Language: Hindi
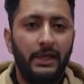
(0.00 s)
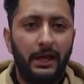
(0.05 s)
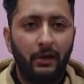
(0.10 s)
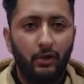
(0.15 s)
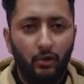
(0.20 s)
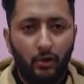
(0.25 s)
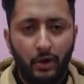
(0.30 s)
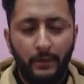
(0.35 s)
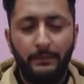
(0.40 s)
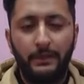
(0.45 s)
या
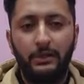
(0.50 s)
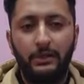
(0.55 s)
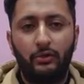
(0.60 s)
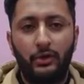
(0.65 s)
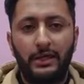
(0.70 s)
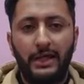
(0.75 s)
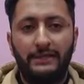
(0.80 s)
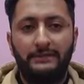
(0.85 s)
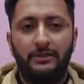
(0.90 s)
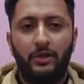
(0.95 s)
और भी
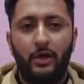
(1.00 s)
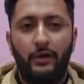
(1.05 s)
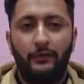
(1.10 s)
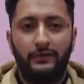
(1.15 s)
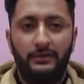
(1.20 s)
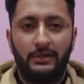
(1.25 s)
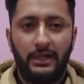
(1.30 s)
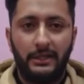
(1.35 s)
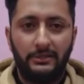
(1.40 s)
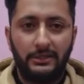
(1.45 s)
कोई ऐसे
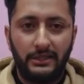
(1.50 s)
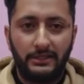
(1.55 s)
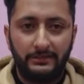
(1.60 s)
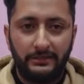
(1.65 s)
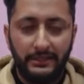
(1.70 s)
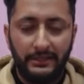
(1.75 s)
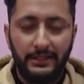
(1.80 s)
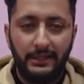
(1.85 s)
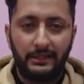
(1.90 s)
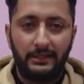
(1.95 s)
ऑफिसर चाहे
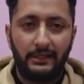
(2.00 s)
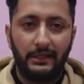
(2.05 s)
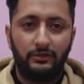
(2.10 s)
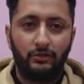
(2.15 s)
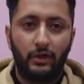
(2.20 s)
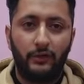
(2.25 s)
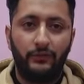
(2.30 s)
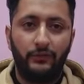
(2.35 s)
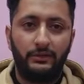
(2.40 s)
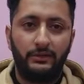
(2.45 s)
सीनियर के
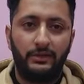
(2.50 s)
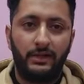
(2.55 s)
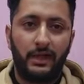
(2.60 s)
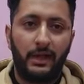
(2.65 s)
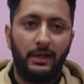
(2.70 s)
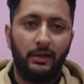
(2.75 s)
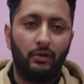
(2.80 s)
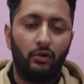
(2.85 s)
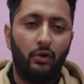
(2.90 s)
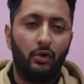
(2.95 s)
एस
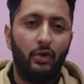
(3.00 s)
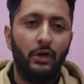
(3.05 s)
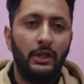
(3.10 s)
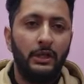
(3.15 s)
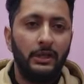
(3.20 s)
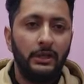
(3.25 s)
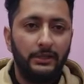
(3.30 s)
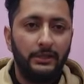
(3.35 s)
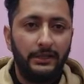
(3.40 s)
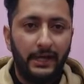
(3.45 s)
ऑफिसरान हो
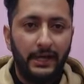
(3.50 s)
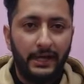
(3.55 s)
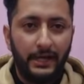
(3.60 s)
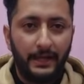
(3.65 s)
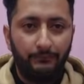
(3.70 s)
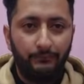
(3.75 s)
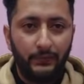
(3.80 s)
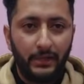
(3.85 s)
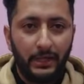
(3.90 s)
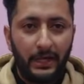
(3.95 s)
या
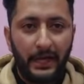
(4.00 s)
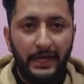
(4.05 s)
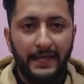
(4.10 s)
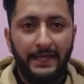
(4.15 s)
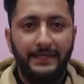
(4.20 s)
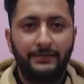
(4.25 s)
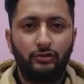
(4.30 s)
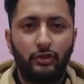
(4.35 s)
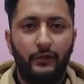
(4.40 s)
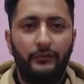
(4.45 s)
आई
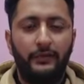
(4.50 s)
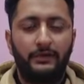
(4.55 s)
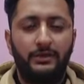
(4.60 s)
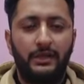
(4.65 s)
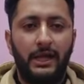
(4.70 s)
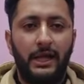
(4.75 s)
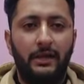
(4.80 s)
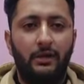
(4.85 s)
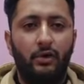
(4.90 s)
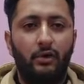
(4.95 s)
एस
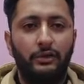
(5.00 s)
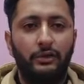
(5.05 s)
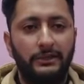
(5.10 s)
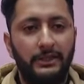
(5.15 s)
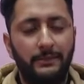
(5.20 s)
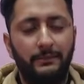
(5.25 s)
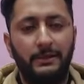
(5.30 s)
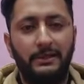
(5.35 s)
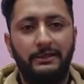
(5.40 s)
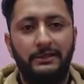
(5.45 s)
ऑफिसरान हो
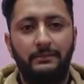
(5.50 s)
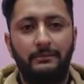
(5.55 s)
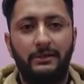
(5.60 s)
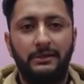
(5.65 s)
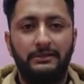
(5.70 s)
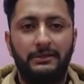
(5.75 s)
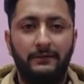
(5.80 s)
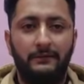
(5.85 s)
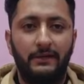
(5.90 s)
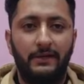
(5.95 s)
किसी भी किस्म
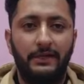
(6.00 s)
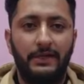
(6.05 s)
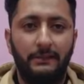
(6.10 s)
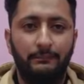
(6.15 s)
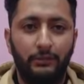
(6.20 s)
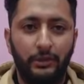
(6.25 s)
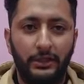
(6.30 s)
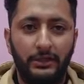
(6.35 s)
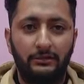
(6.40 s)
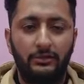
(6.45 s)
का सिविल या
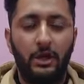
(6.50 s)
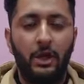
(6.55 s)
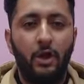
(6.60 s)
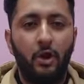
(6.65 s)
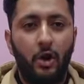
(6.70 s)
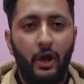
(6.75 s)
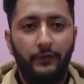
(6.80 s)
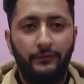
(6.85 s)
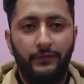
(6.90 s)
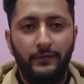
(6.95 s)
पुलिस
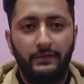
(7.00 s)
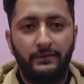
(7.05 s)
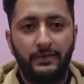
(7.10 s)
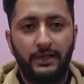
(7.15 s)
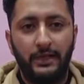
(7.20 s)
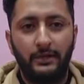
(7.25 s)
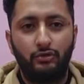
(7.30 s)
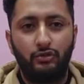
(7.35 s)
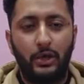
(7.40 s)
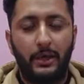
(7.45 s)

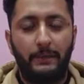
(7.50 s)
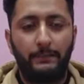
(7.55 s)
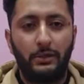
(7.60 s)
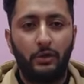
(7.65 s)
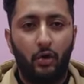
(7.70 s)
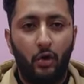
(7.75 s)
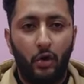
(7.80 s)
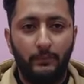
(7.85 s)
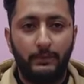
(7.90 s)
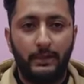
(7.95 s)
ऑफिसर जो अपनी
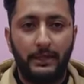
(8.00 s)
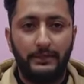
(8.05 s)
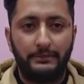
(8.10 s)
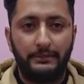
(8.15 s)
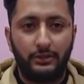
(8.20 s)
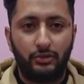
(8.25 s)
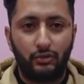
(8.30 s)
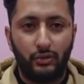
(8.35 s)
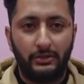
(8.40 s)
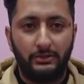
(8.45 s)
होम
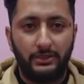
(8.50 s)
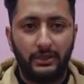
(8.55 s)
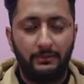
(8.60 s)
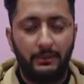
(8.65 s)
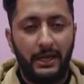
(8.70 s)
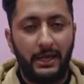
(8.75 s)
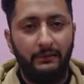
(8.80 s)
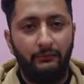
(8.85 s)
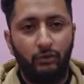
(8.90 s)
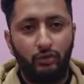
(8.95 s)
कॉन्स्टिट्यूएंसी
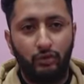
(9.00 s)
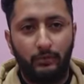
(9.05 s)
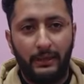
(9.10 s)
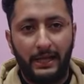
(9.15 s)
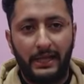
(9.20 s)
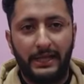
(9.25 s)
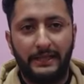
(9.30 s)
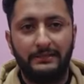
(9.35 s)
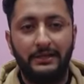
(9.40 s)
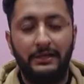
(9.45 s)
में है वो
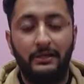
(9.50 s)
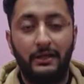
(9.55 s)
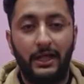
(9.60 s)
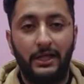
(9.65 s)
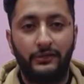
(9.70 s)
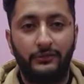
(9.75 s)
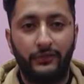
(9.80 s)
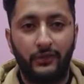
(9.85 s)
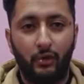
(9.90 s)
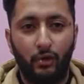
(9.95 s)
दोबारा से
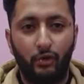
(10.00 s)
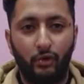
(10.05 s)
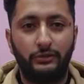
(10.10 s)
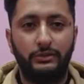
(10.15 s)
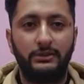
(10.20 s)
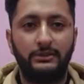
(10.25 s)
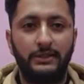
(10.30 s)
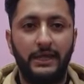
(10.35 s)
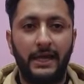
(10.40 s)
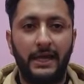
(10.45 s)
ट्रांसफर हो
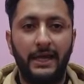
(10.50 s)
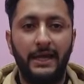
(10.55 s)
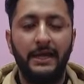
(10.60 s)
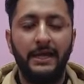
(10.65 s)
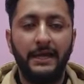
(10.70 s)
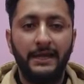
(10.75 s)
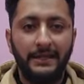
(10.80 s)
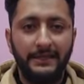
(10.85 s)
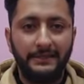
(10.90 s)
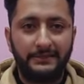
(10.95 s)
सकता है
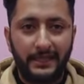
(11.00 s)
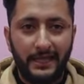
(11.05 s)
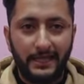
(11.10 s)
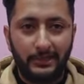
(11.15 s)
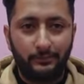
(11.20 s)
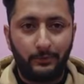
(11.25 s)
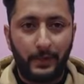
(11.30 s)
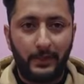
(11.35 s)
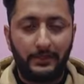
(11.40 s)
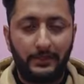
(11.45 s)
इसकी
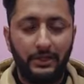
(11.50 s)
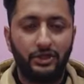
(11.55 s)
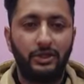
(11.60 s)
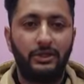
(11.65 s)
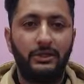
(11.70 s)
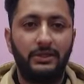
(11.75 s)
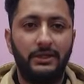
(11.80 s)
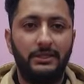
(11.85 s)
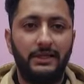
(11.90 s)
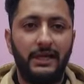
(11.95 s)

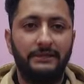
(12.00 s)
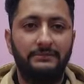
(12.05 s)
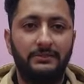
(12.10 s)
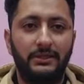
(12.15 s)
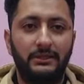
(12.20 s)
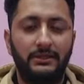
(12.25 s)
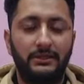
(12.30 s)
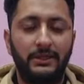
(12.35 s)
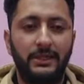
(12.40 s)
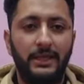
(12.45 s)
एक्सपेक्टेशन की जा
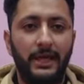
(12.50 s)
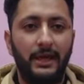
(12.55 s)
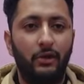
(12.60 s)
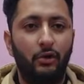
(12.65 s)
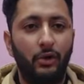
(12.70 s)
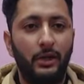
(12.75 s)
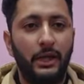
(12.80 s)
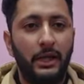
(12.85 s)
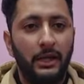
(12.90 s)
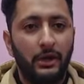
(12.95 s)
सकती है
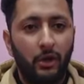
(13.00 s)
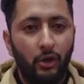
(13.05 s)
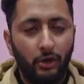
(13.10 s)
और